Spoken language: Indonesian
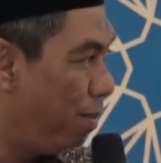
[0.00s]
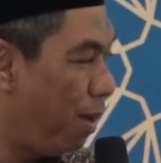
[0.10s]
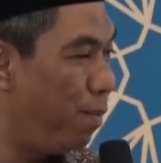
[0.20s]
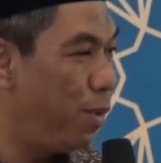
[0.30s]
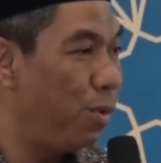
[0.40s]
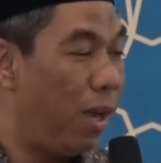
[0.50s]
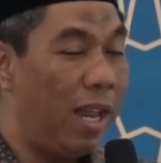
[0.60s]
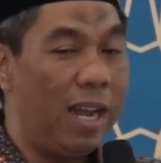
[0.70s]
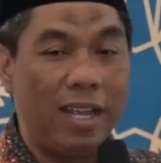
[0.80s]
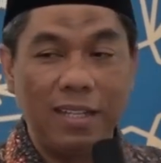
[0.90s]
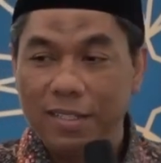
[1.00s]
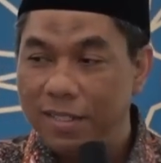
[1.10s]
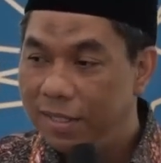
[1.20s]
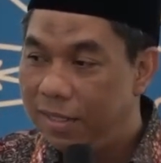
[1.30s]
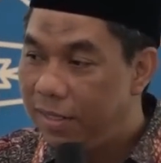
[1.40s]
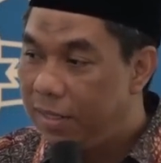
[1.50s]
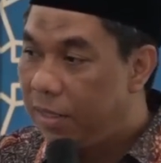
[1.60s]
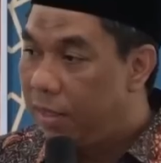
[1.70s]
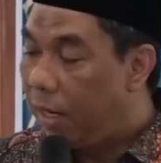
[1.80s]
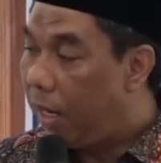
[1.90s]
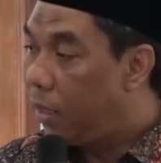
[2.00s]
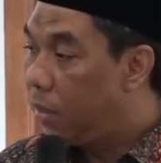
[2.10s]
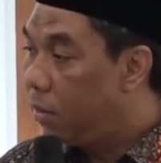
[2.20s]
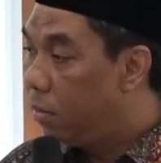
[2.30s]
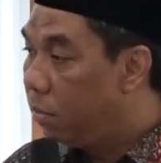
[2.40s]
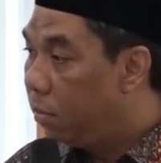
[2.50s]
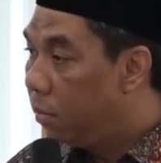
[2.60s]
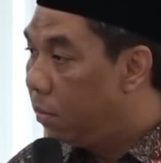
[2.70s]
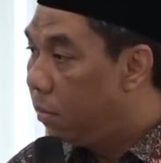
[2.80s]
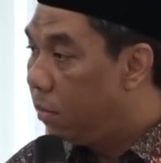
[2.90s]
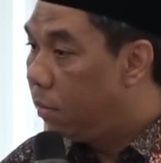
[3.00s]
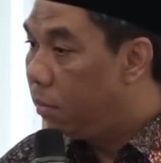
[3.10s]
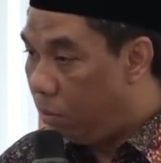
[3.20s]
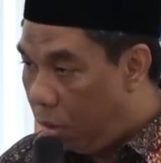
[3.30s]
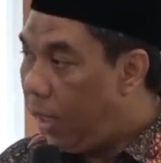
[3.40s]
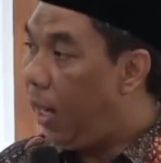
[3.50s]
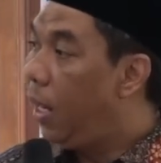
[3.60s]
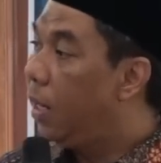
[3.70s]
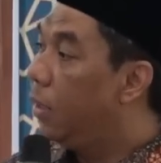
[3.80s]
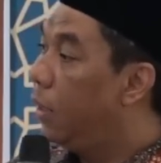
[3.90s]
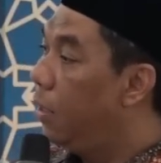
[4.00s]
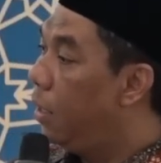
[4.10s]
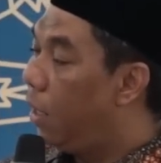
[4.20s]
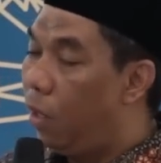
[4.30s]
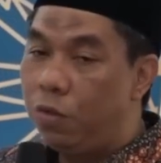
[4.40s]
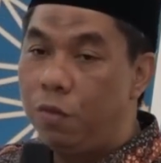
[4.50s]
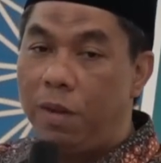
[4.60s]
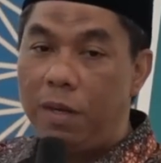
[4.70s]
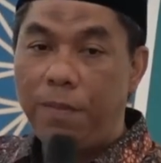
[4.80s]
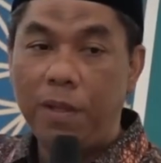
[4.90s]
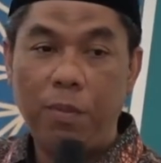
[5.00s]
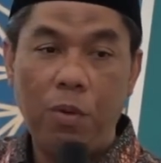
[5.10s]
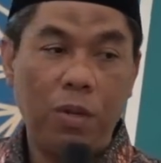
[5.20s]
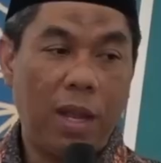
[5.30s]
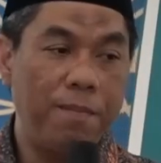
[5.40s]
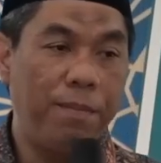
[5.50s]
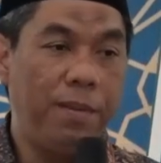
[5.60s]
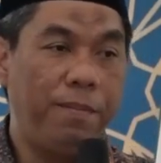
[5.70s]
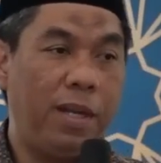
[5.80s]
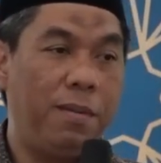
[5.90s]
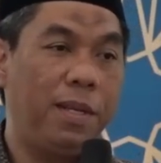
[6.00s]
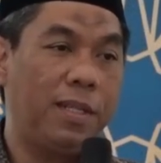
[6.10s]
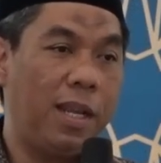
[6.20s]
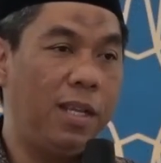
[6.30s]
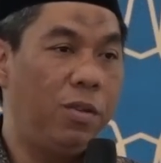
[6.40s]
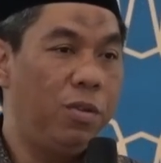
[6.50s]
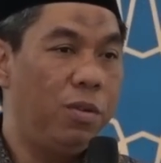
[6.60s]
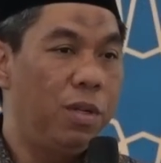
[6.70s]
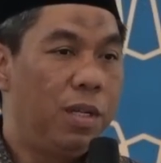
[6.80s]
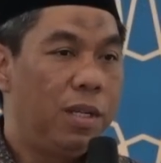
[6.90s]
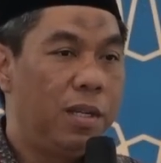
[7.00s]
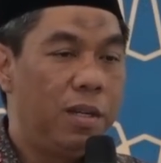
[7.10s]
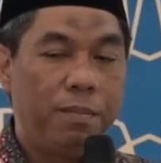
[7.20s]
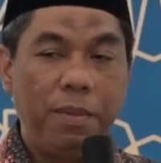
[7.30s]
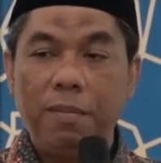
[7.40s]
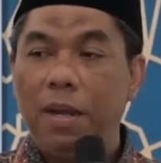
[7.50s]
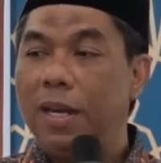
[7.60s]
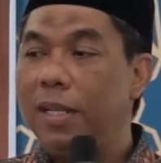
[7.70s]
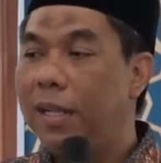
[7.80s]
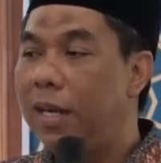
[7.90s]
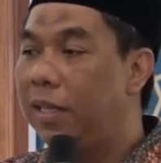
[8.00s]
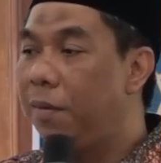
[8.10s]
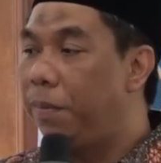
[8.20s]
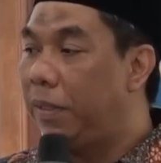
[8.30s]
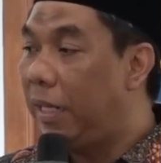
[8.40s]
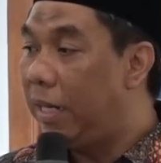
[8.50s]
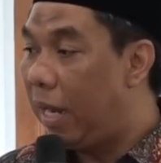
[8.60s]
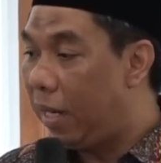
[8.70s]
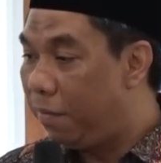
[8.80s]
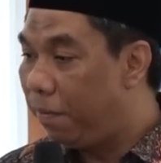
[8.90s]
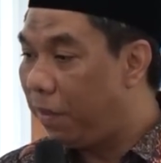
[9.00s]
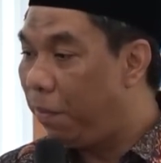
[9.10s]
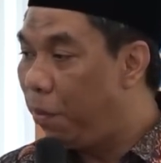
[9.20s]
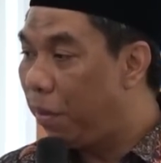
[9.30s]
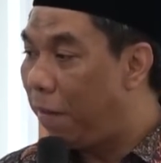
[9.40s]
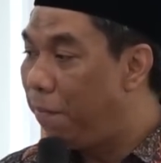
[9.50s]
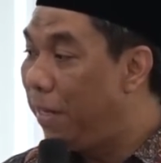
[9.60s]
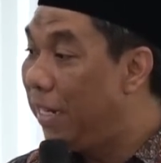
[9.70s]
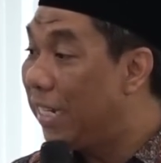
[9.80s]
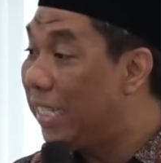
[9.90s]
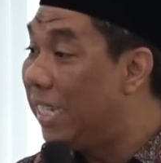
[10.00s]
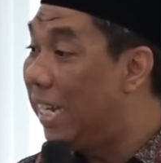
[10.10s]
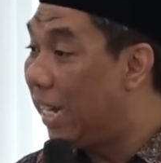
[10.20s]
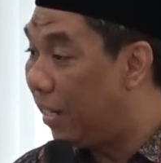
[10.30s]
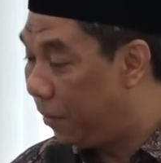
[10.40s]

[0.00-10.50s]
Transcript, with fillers: Bab jualah. Nah, bolehlah katanya. Kalau cuma 40 kambing pada masa itu memang rata-rata peternak 40 kambing kecil.